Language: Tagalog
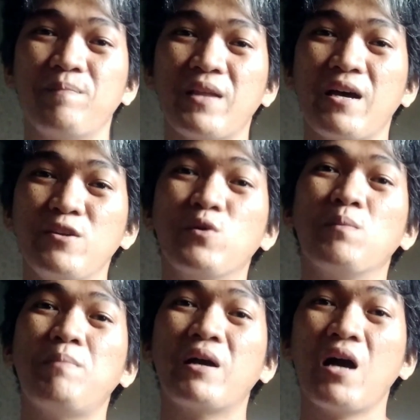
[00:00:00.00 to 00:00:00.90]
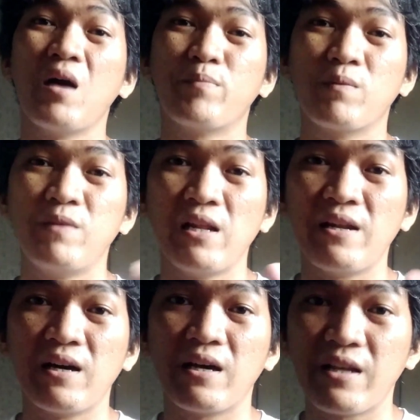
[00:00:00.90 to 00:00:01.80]
na yung pag-a-approve nila
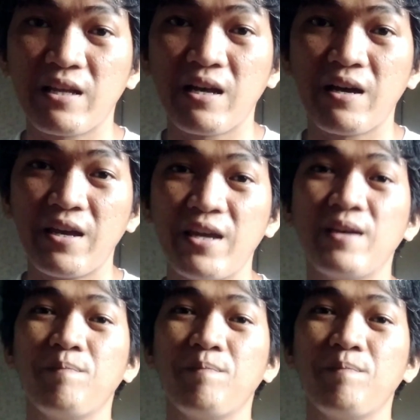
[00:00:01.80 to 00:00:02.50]
ng karera ay eh